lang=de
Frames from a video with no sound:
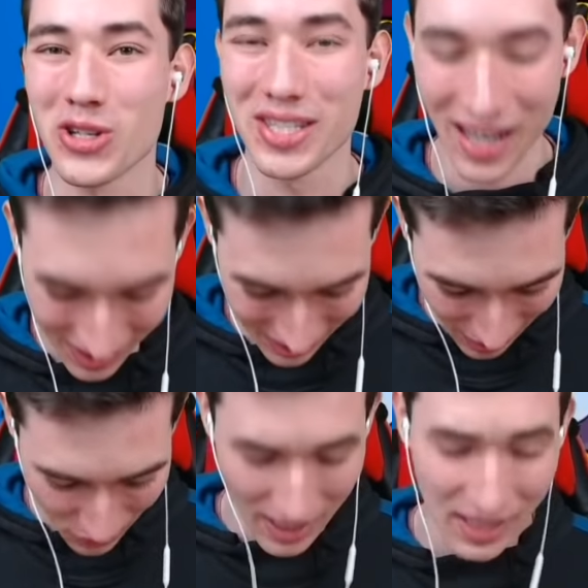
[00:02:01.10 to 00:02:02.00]
schon zeigen
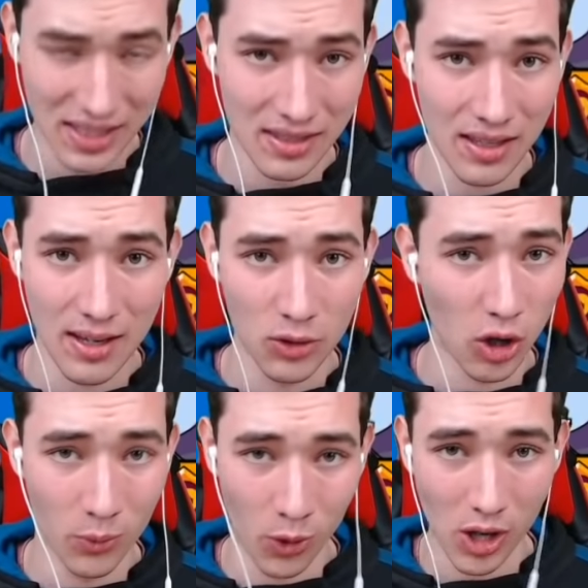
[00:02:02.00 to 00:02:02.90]
darf. Die nächsten
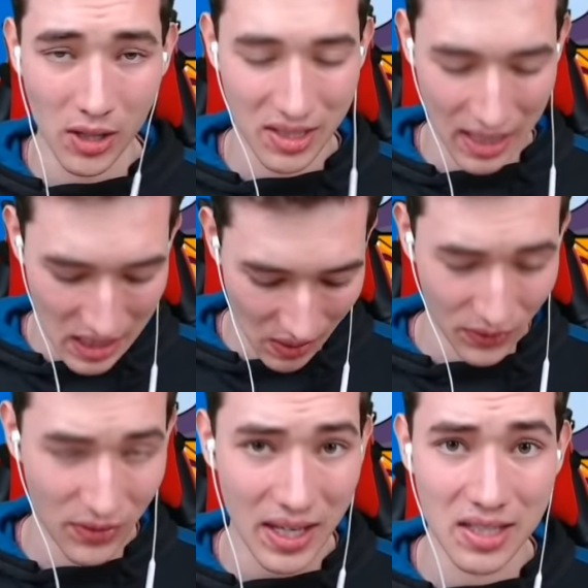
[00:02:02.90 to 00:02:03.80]
neuen Warland-Skins
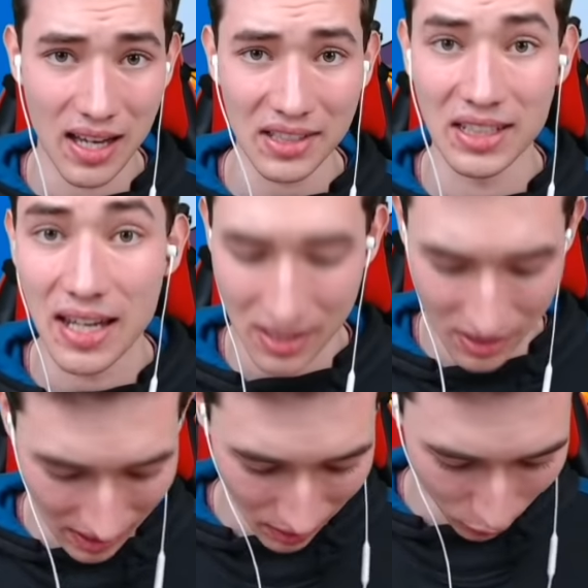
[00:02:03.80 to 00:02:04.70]
werden, wie gesagt, in den
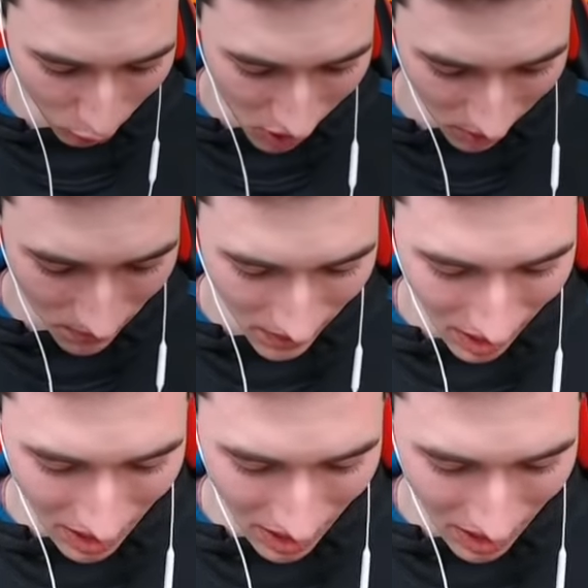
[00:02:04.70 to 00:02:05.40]
nächsten Tagen folgen.